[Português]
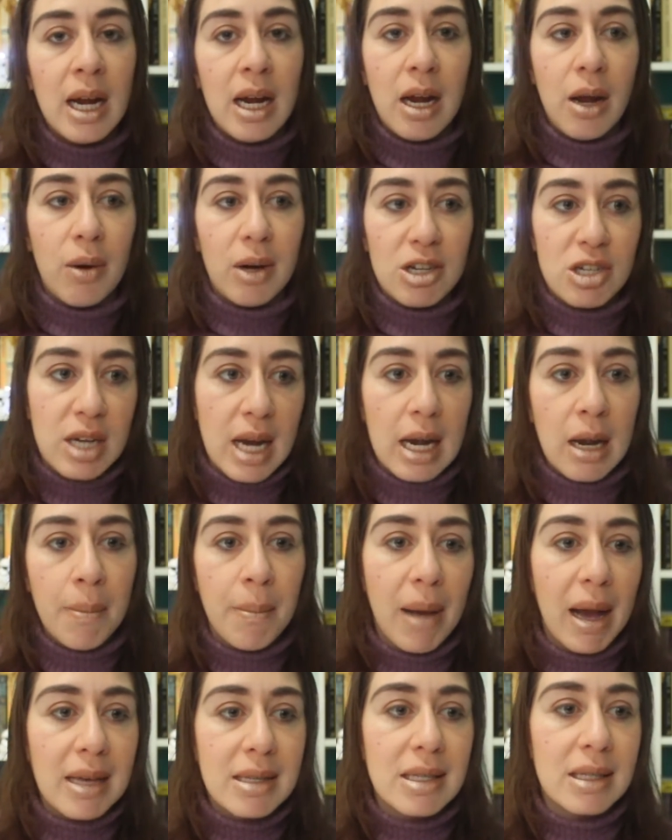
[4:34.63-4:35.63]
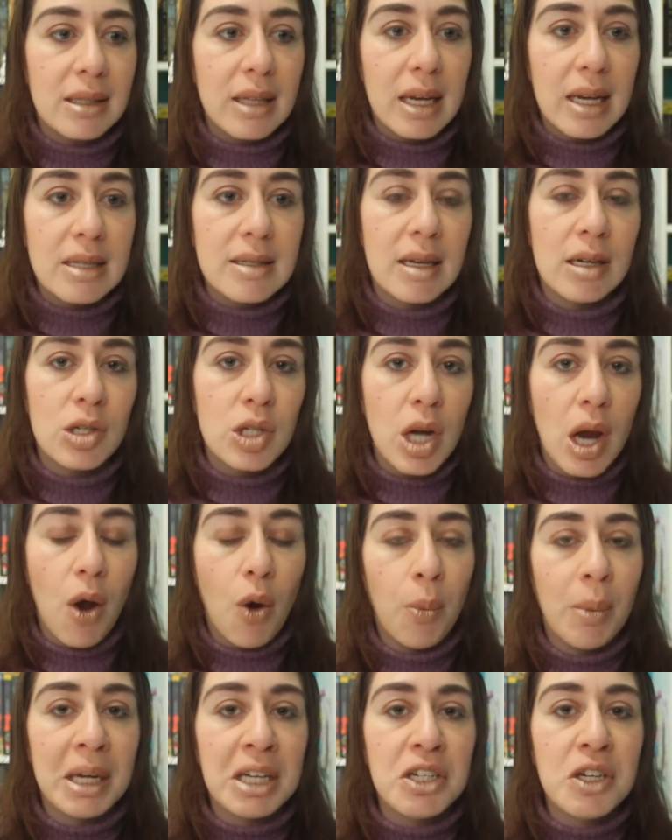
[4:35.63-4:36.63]
Eu achei ele mais interessante
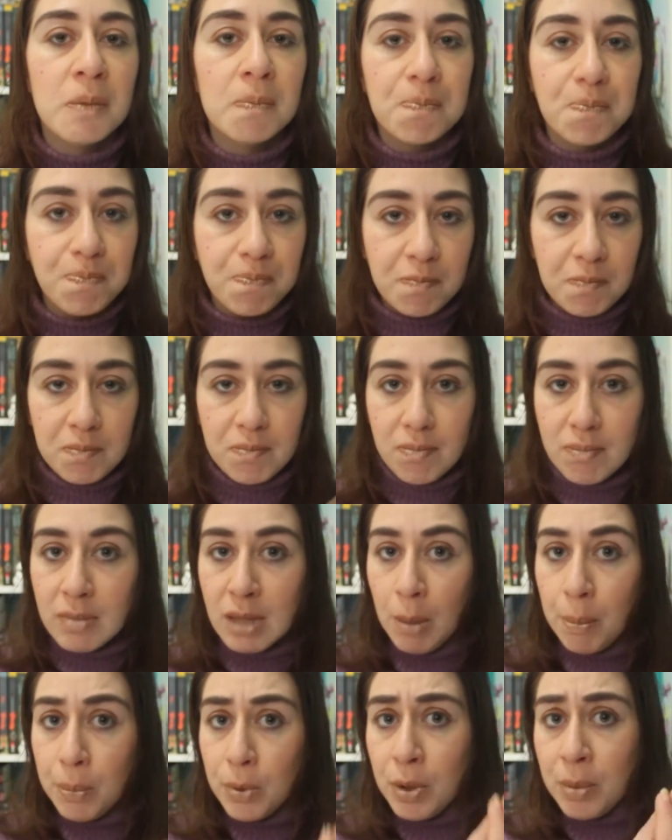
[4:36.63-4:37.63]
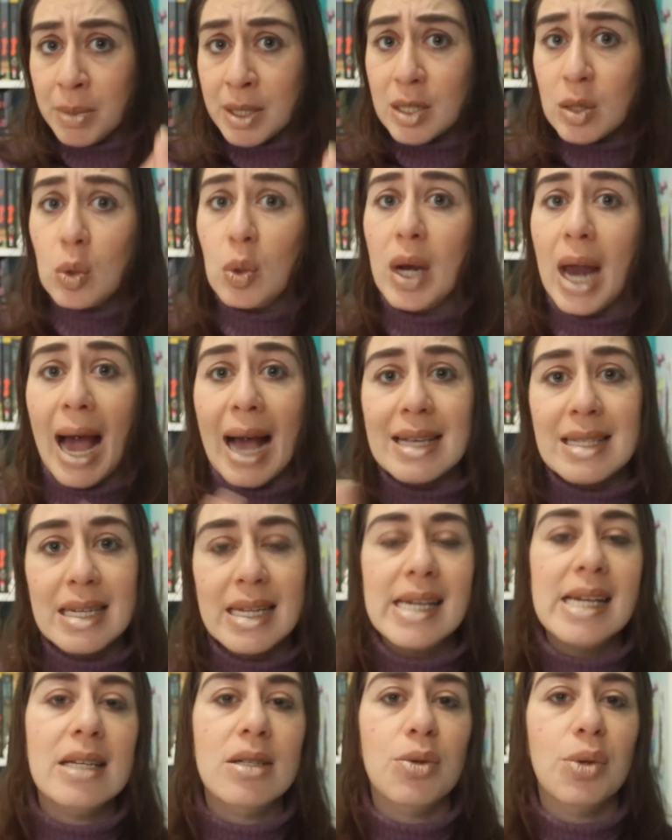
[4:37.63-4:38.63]
realmente por misturar as
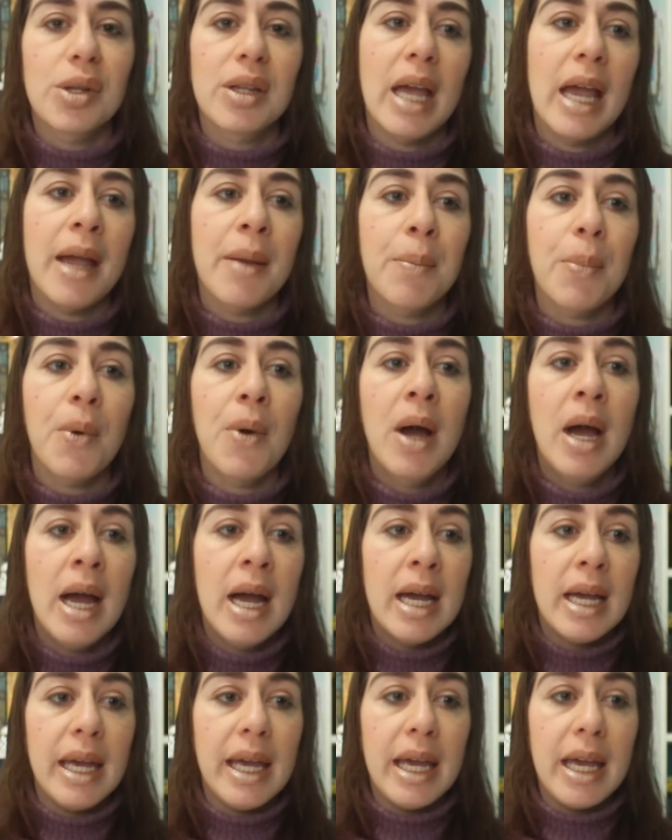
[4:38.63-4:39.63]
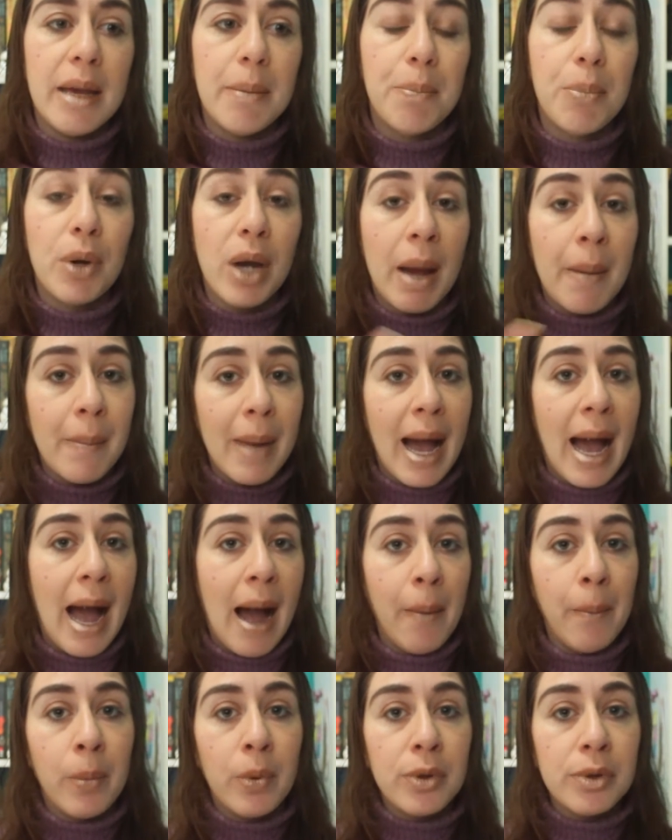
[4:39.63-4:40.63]
linhas do tempo e por
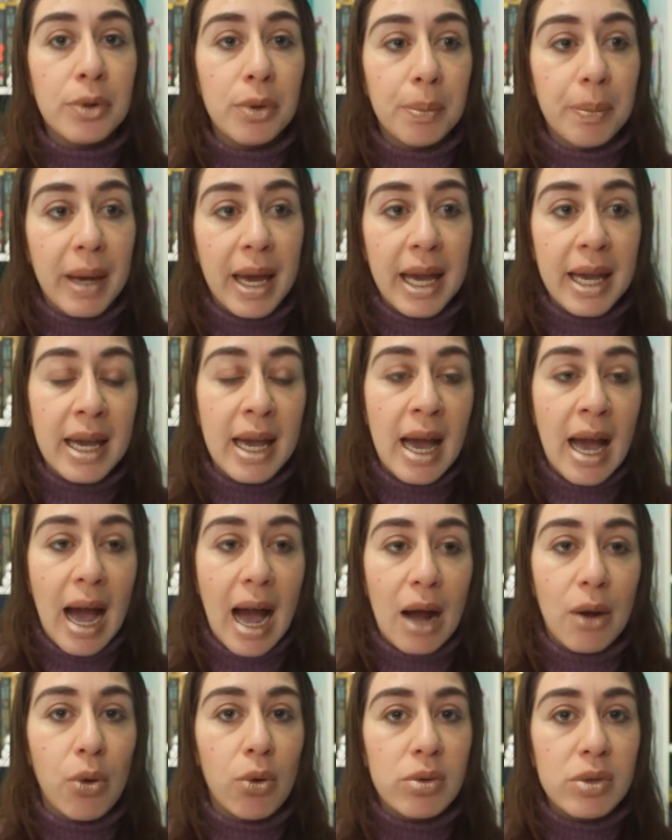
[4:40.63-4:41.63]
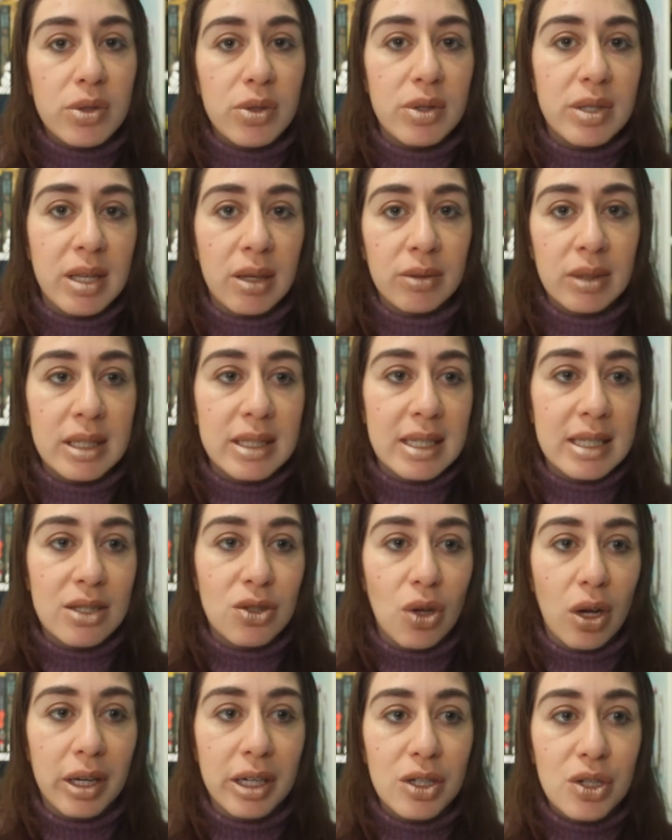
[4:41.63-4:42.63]
amarrar muito bem a construção dessa
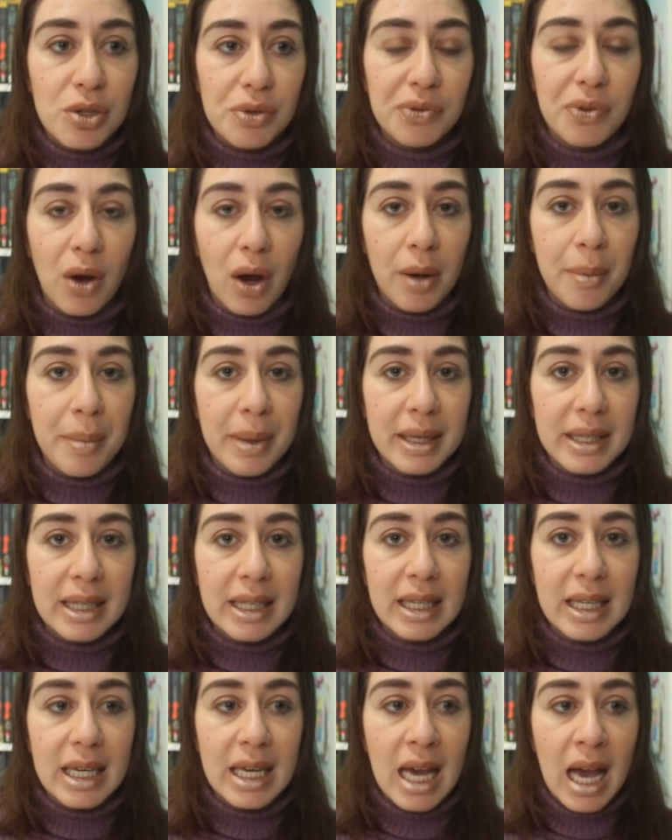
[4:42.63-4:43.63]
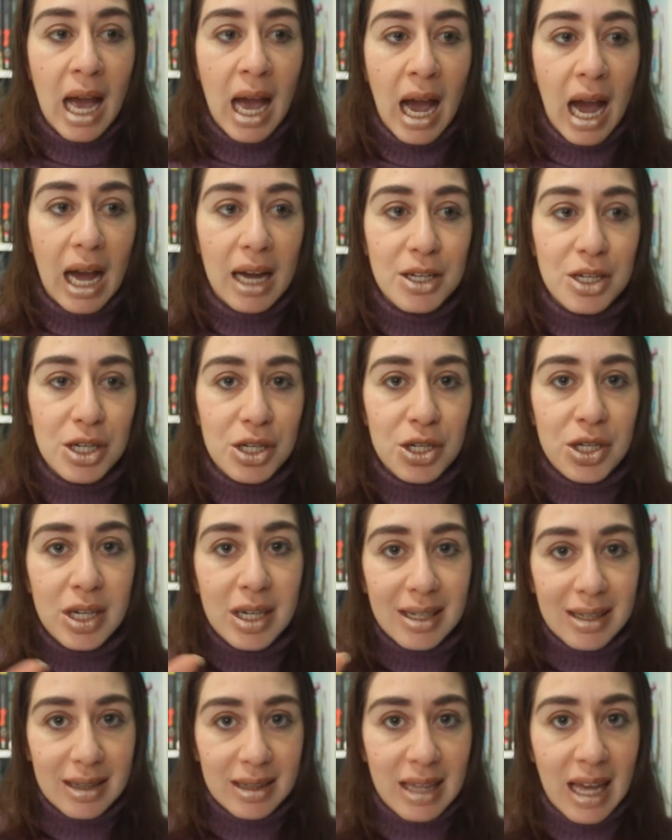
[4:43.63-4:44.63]
história de forma que a
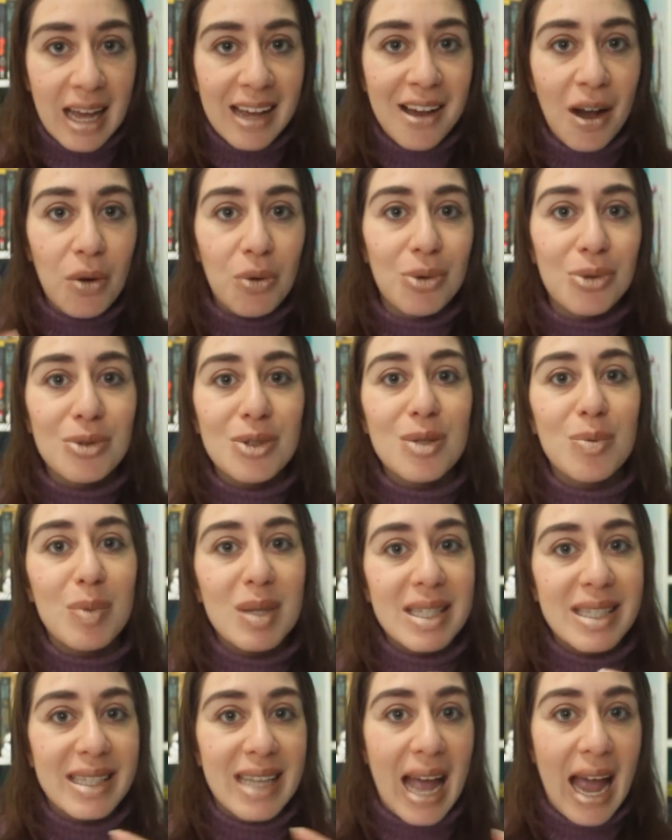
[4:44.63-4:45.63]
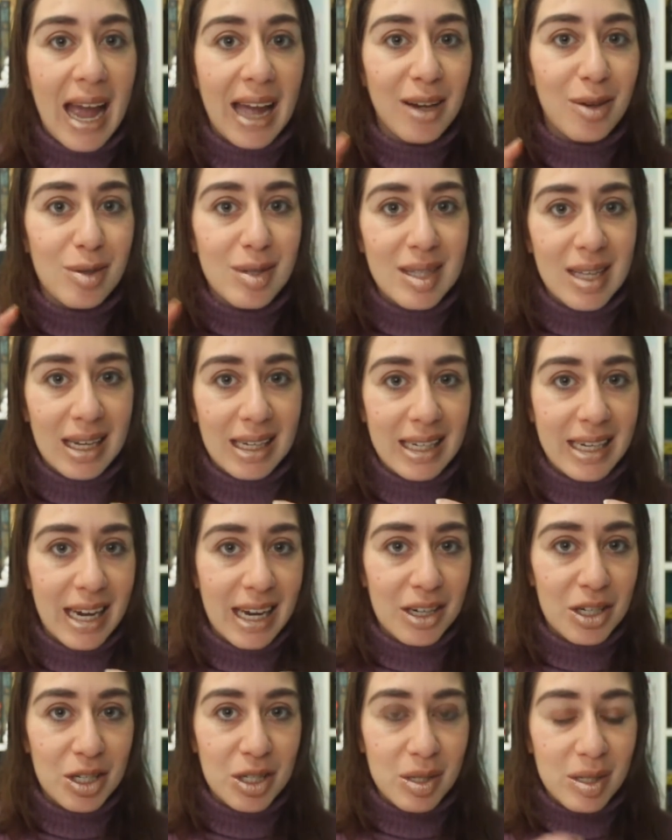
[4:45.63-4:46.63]
gente tem alguns mistérios ali,
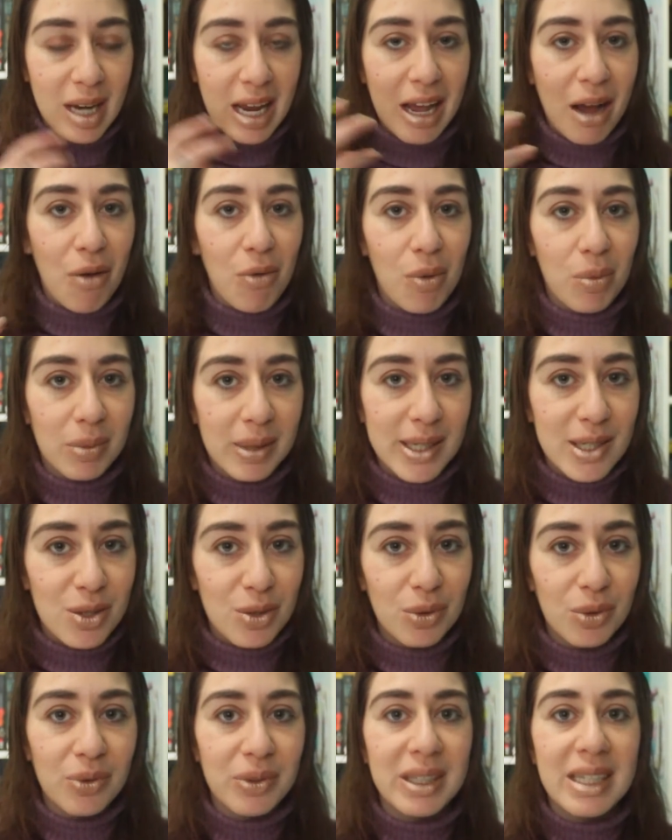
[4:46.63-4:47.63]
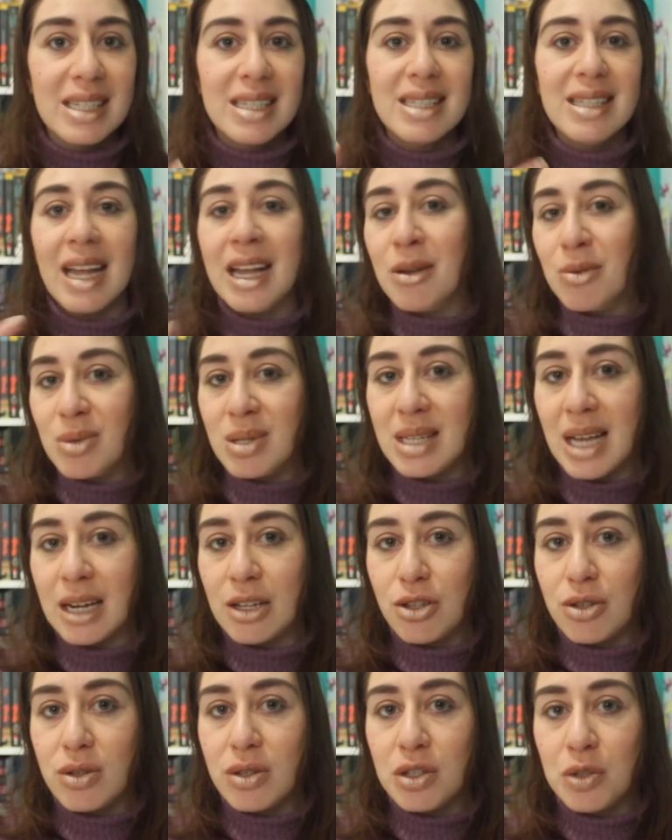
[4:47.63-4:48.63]
a gente tem algumas dúvidas, tem um
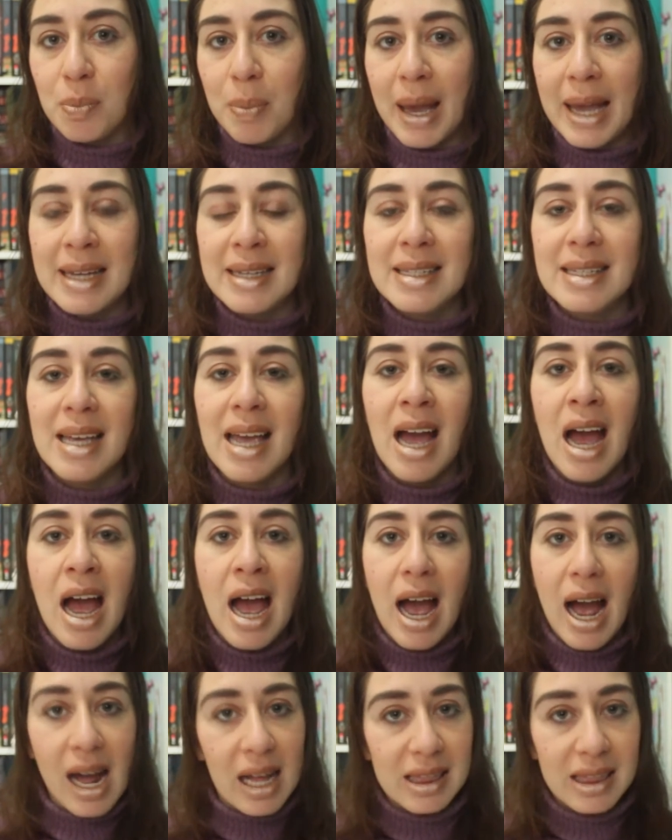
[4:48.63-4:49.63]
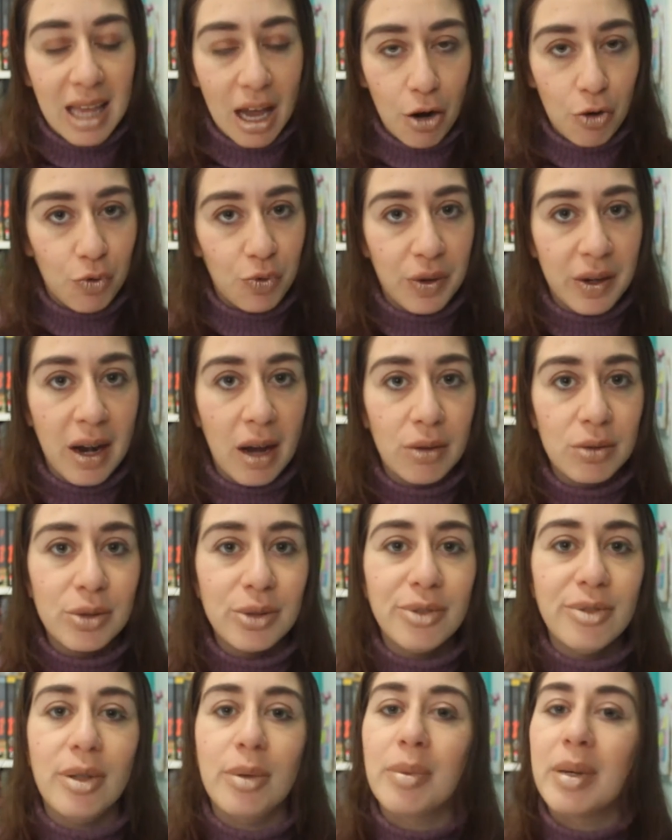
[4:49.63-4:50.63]
certo suspense até o final do
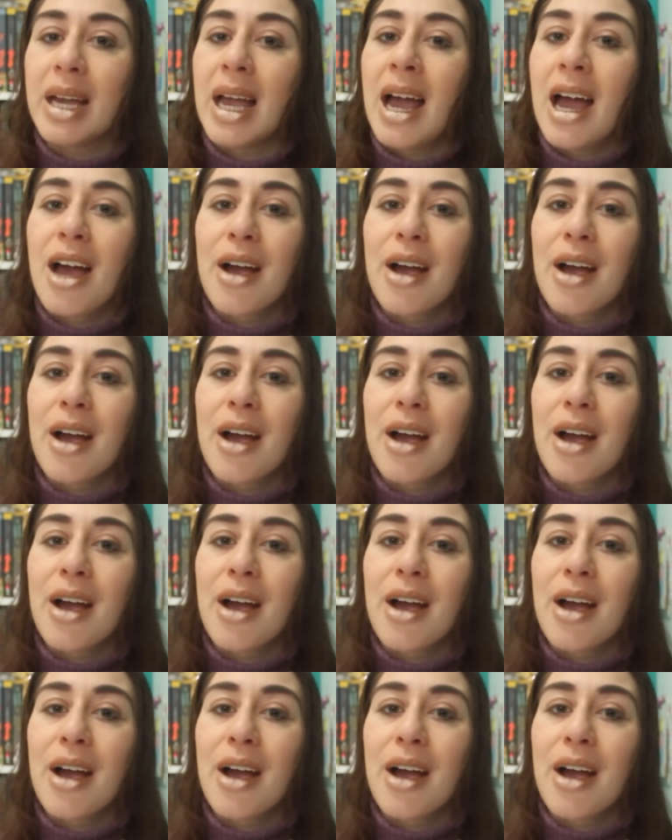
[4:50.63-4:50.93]
filme.